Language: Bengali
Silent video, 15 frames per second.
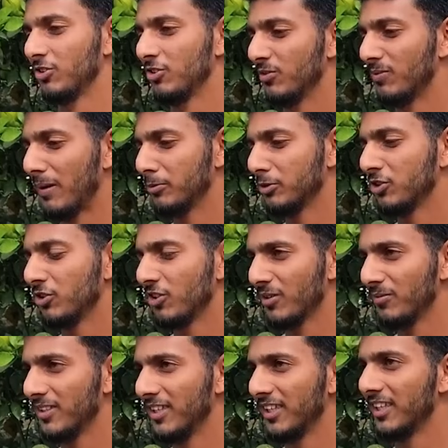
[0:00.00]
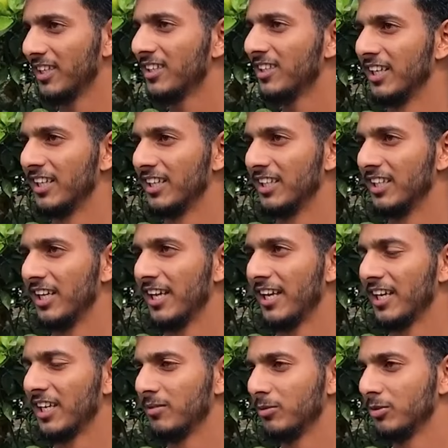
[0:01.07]
চট্টগ্রাম চট্টগ্রাম থেকে এখানে এর
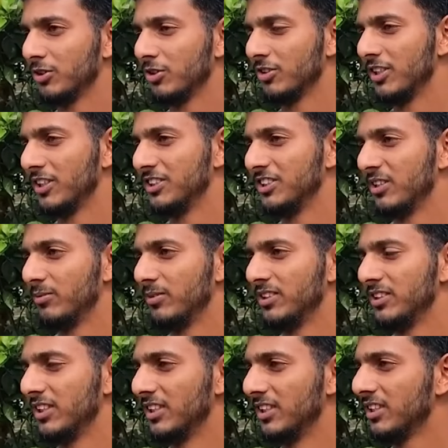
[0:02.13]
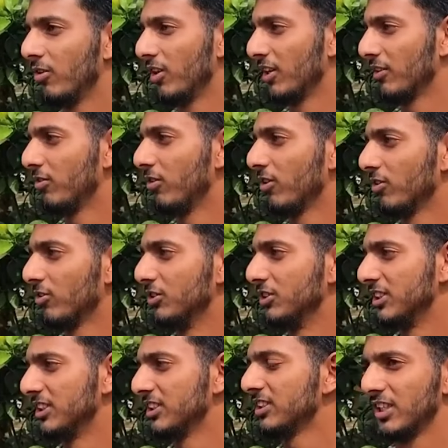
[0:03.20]
আগের বছর দেখছি আমি যে অনেক ফলন
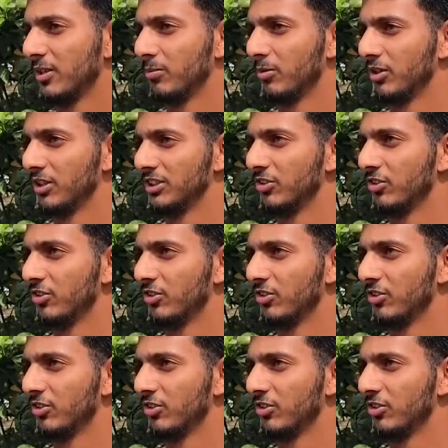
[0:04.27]
হয়েছে তারপর এই